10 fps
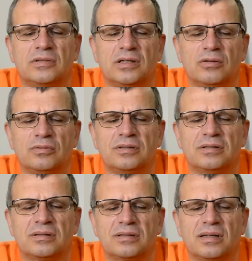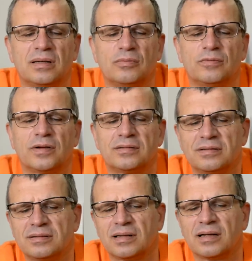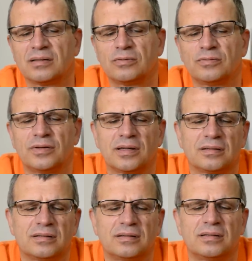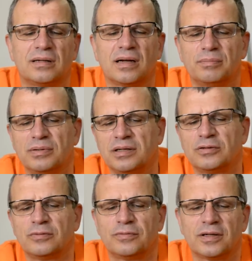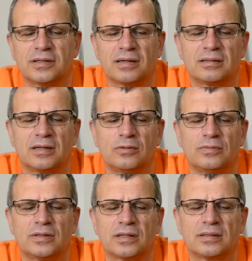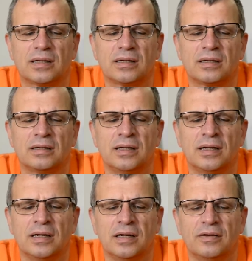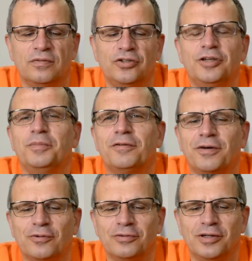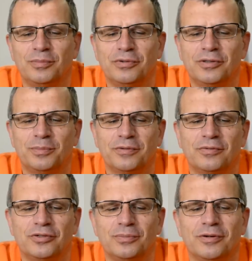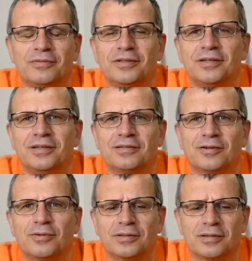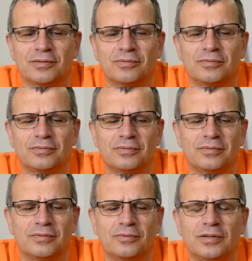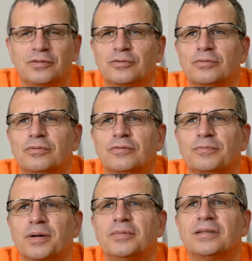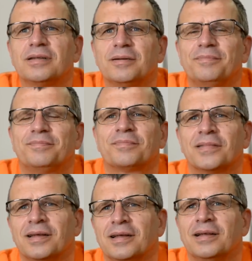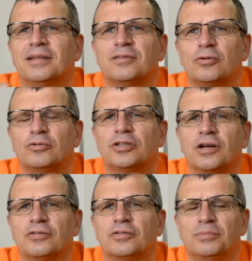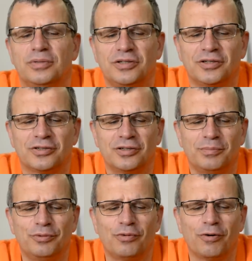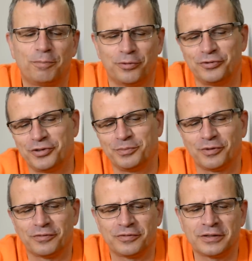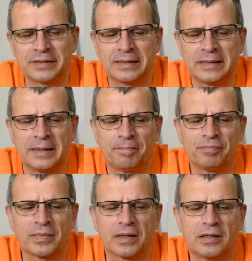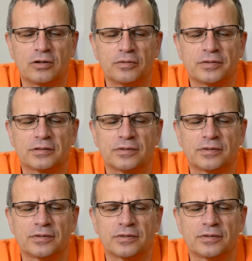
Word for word: tylu systemów, asystantów jazdy, ABS-ów, retarderów itd. Tak w zimie warunki były typowo zimowe, nikt nie zakładał łańcuchów. Pamiętam, to już ja osobiście, że nie było opon zimowych. Kierowca